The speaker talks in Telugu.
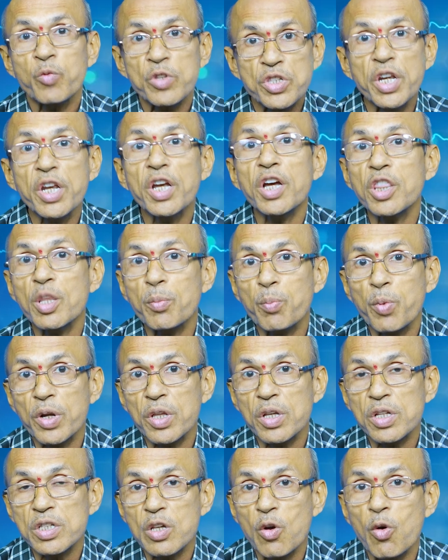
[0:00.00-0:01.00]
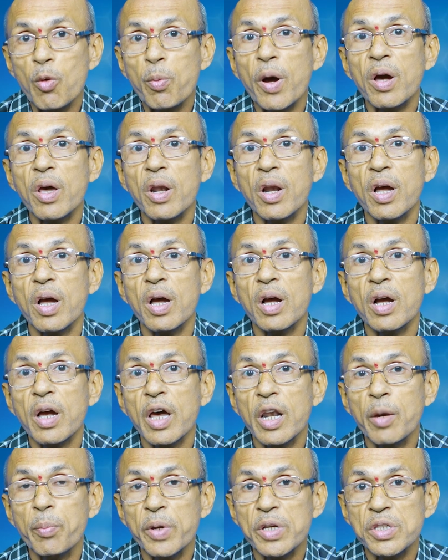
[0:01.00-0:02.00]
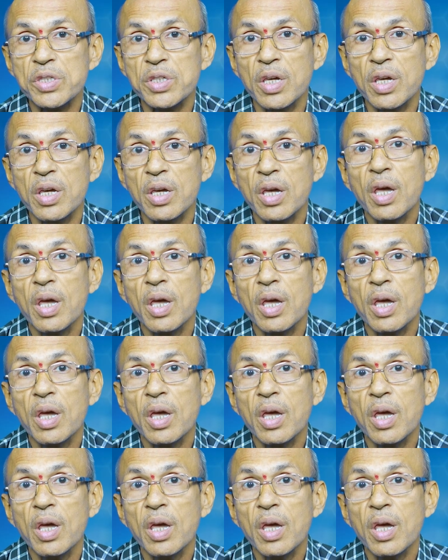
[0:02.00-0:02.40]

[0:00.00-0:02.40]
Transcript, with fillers: సిరిగన్న పొడి సమభాగాలుగా కలిపేసి